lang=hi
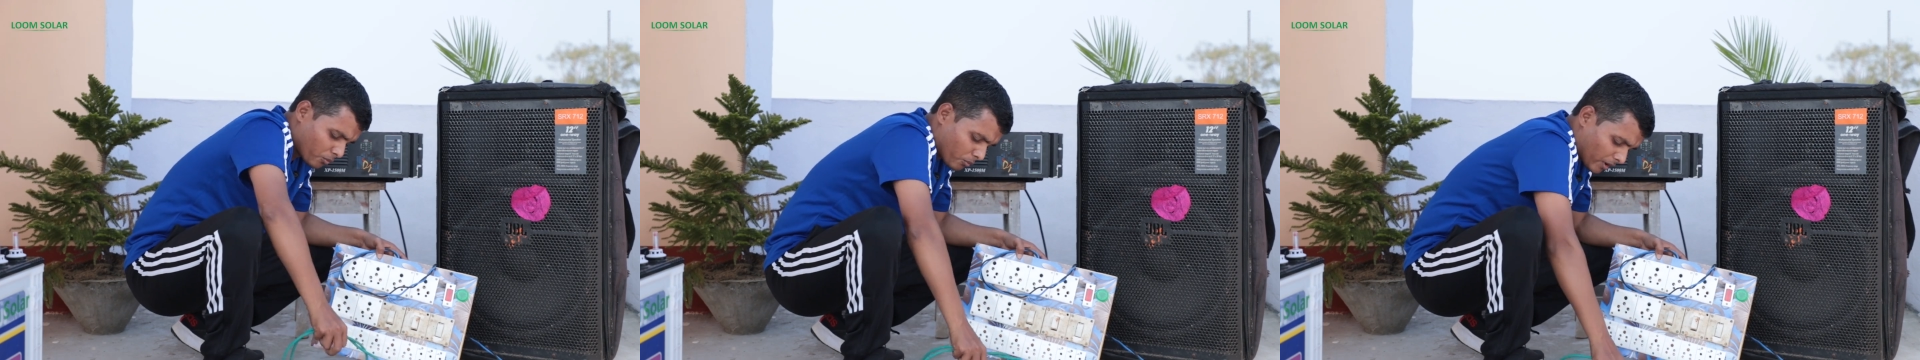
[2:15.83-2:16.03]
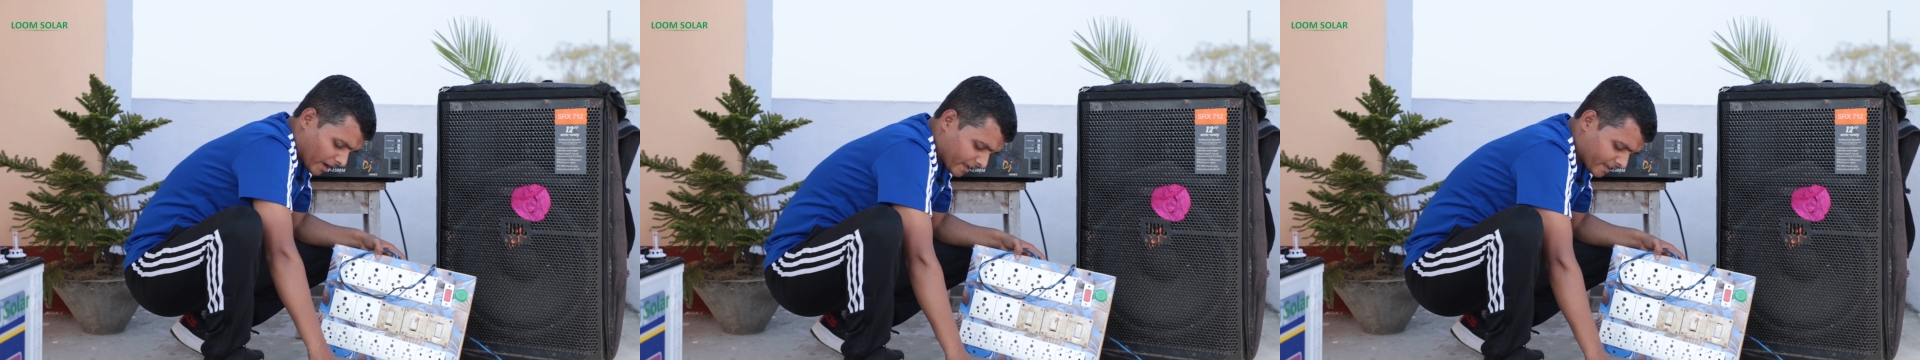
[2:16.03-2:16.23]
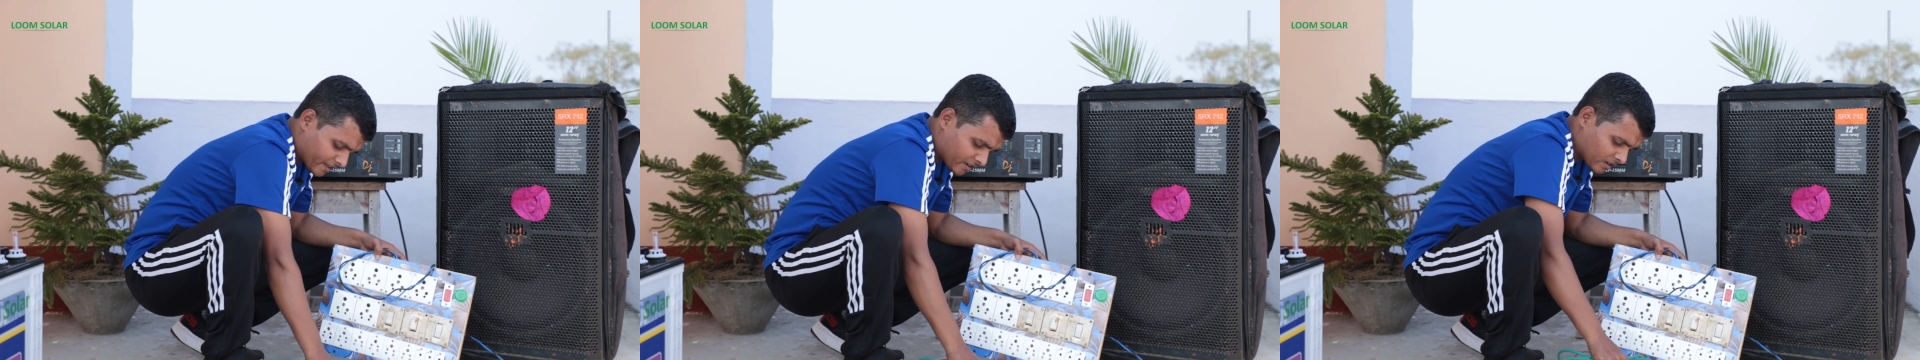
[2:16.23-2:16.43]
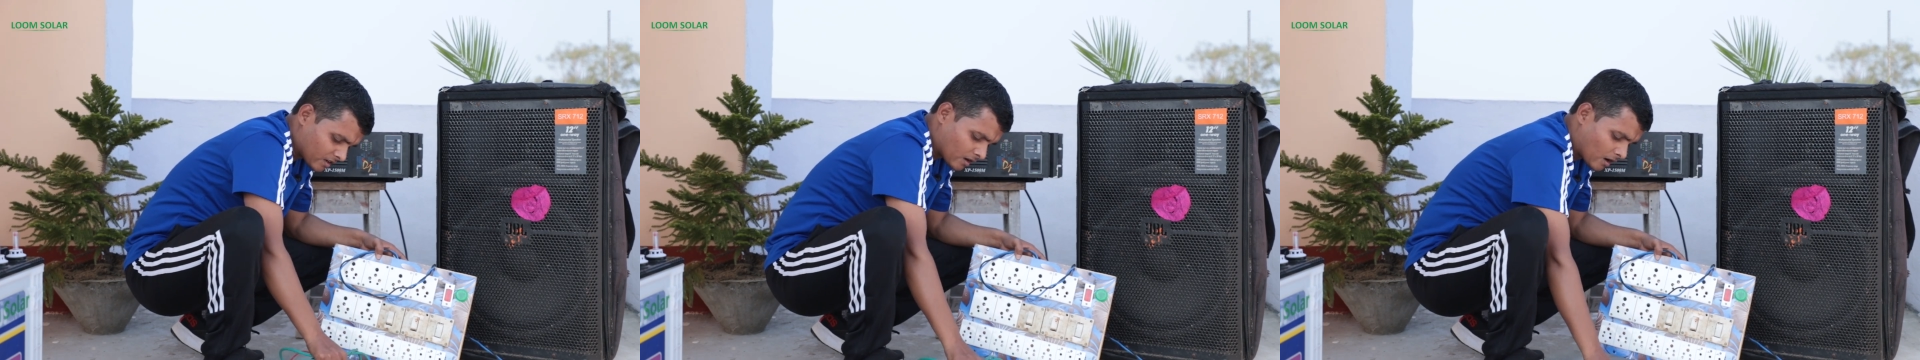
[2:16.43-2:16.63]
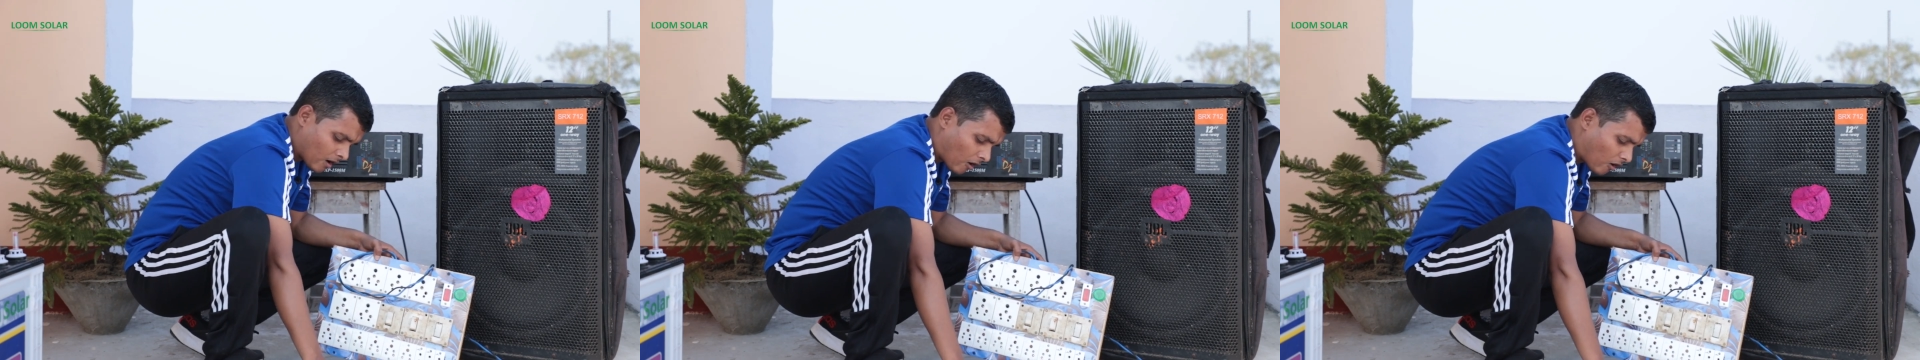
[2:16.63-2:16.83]
वायर
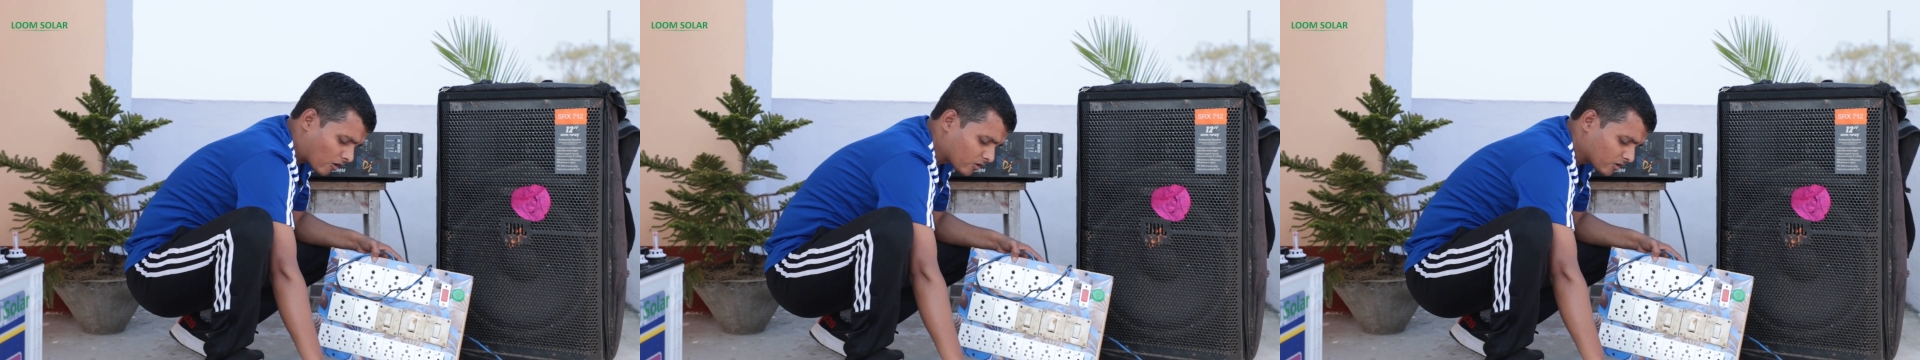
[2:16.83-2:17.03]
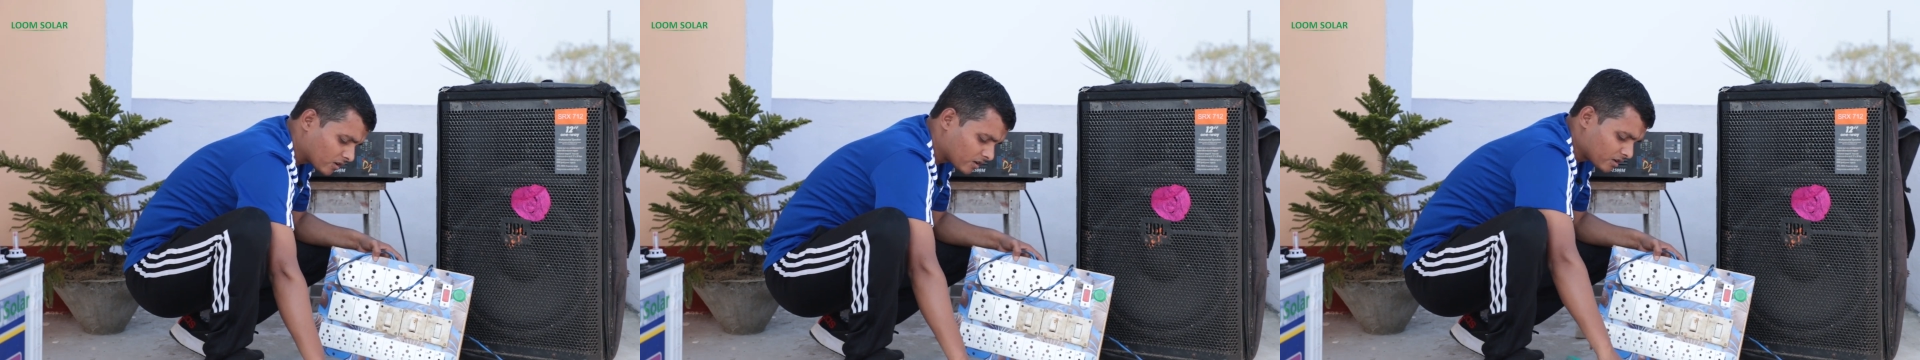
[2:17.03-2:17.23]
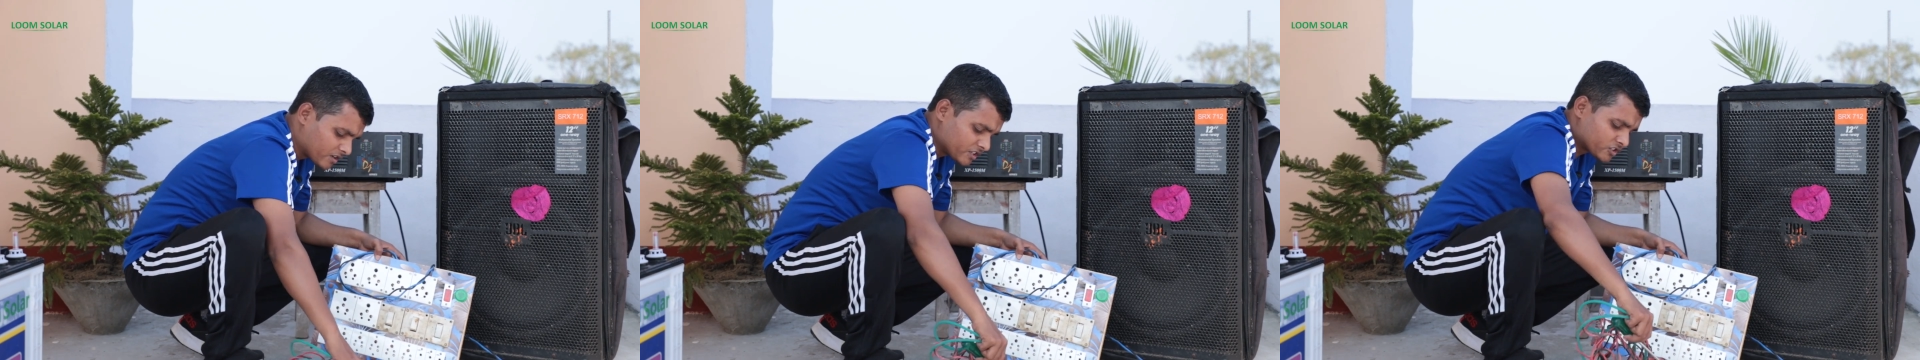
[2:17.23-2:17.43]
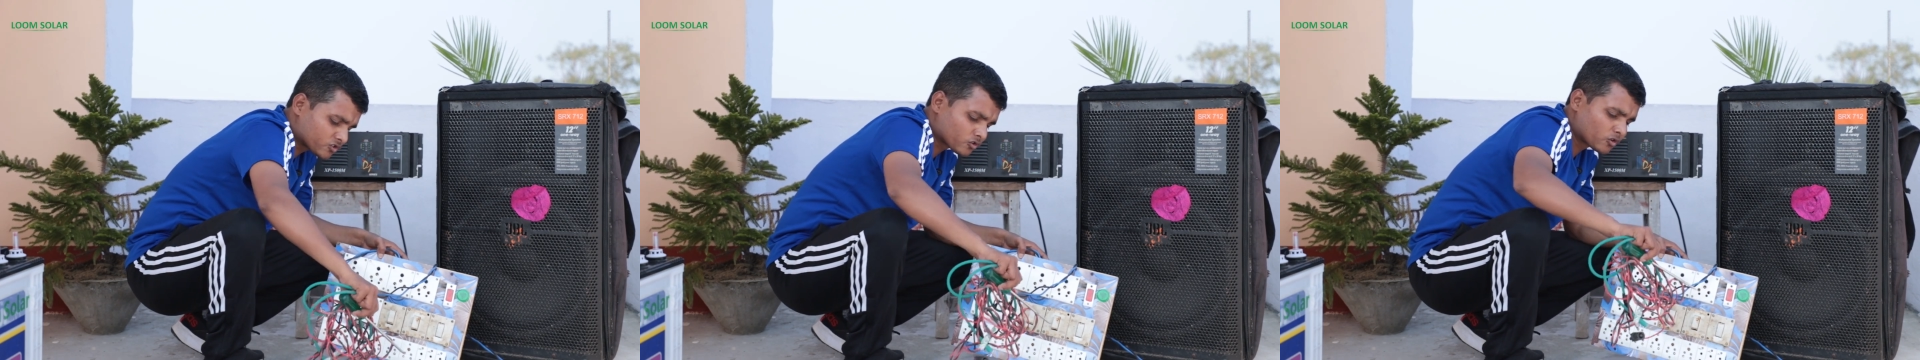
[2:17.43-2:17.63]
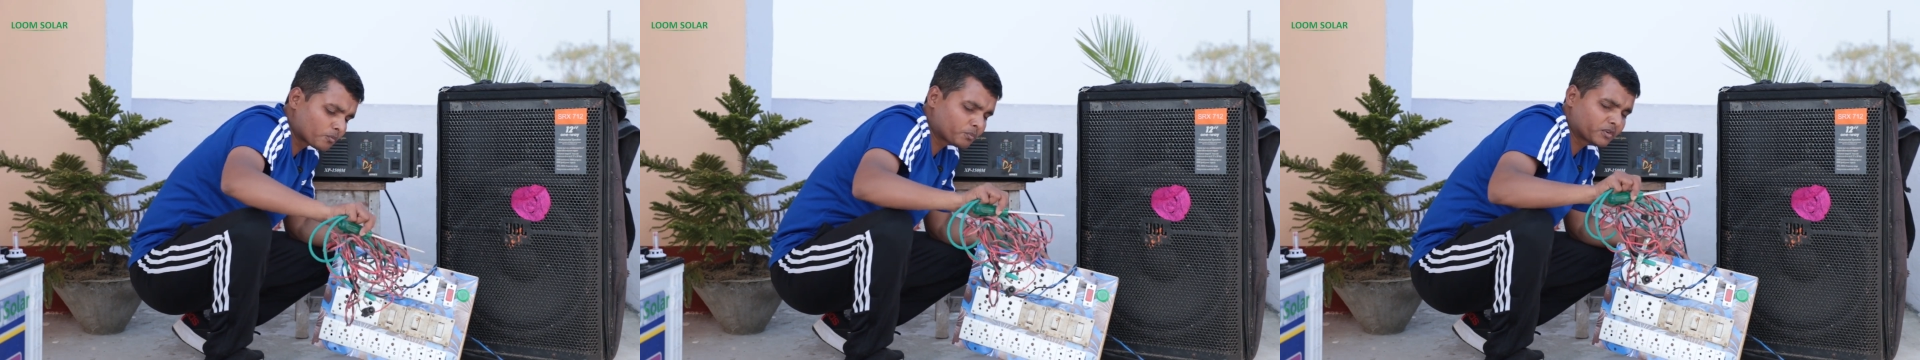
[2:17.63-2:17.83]
और
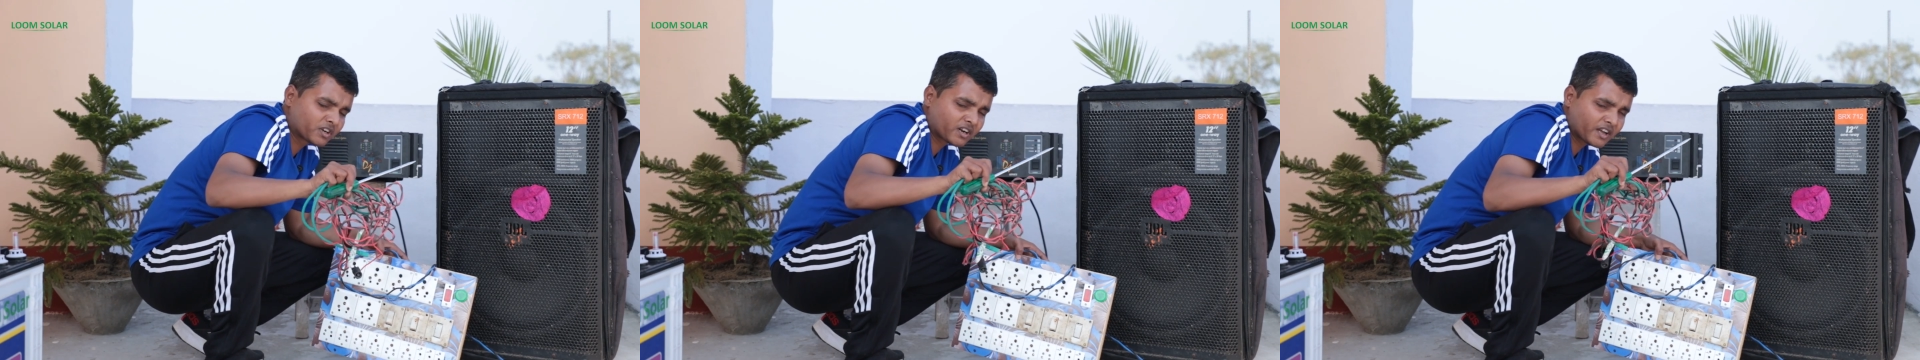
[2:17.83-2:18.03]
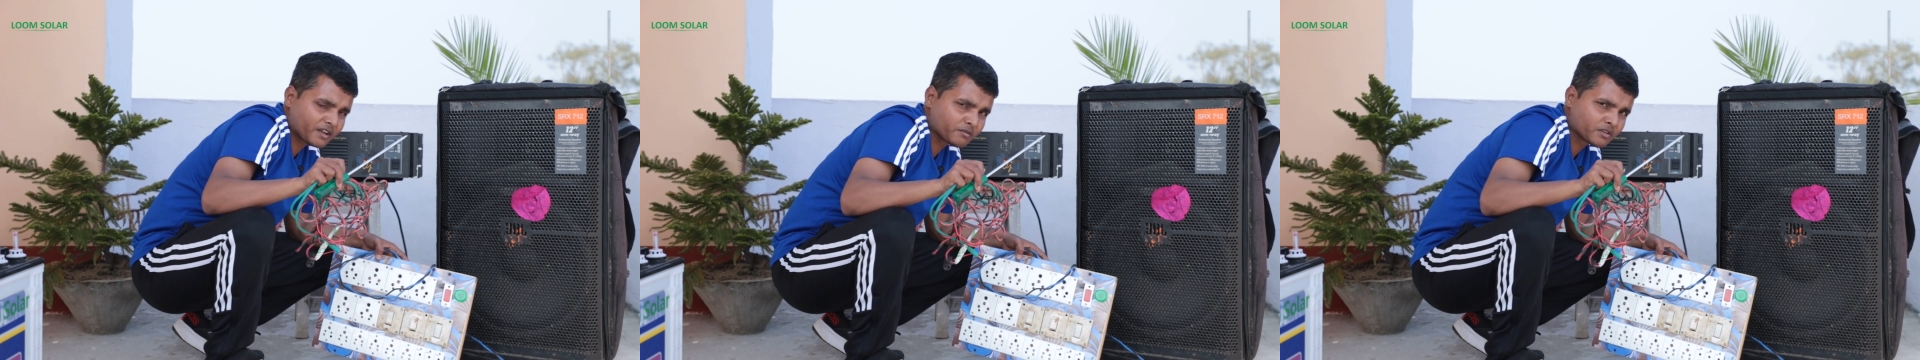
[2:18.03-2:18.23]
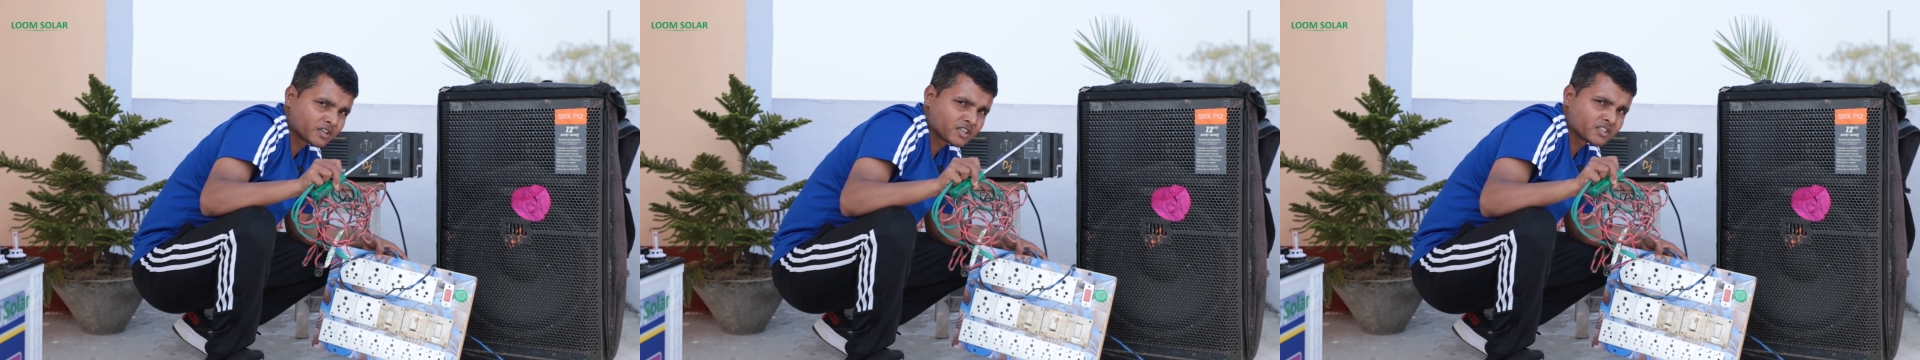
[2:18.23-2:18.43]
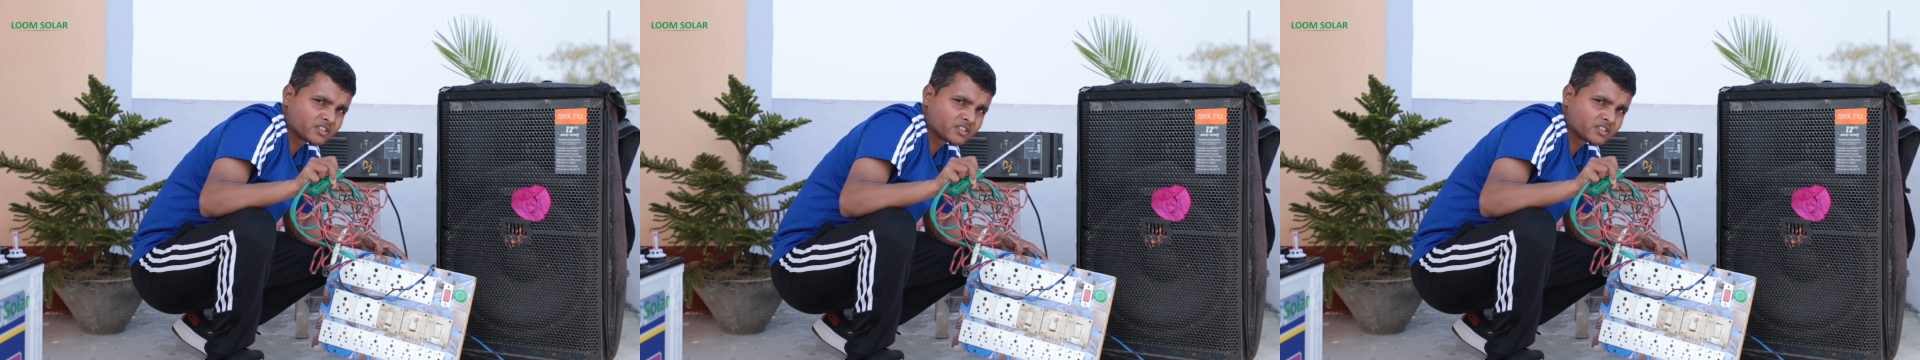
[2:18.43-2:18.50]
स्क्रू ड्राइव